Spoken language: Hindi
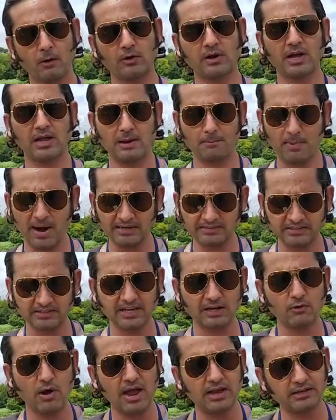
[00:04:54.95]
और अगर बाई
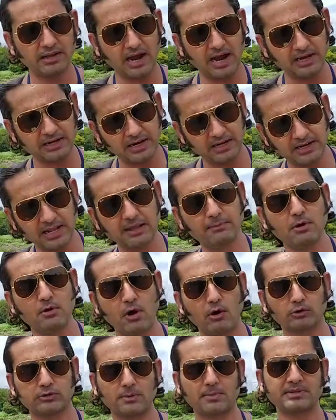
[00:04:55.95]
चांस अगर वो आई कार्ड नहीं भी
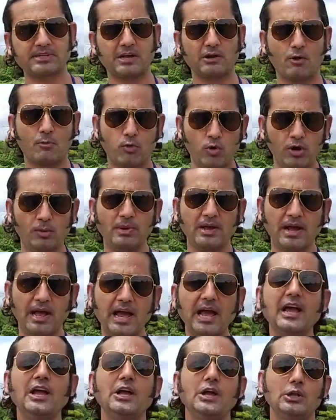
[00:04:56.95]
हुआ उसके पास अगर वो भूल भी
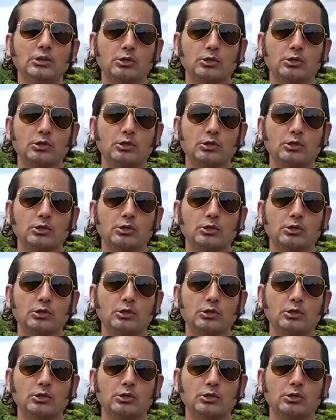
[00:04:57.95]
गया